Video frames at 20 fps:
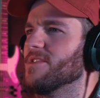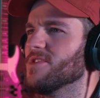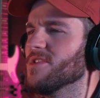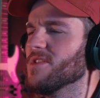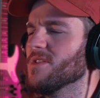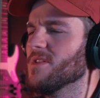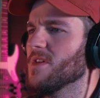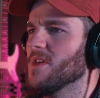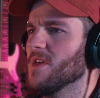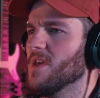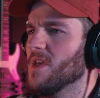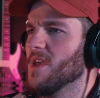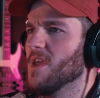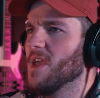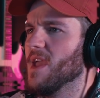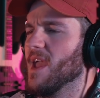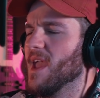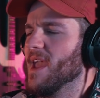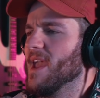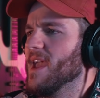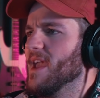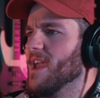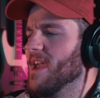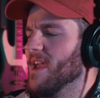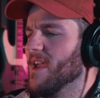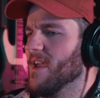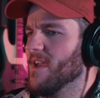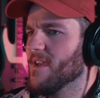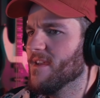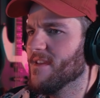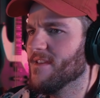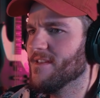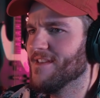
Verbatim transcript: ¿no? Eh,